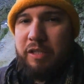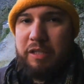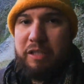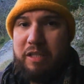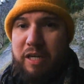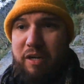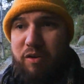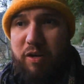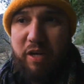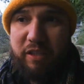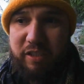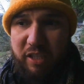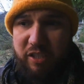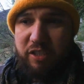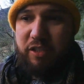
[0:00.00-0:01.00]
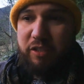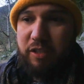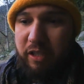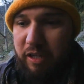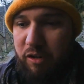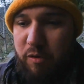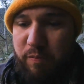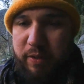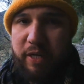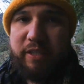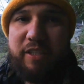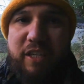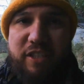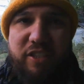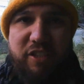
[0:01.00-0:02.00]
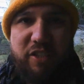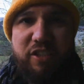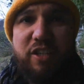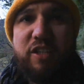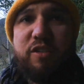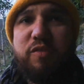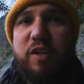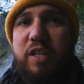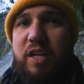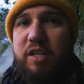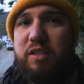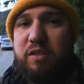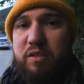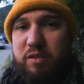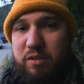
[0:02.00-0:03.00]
E agora tem que acompanhar as setinhas que eles falaram.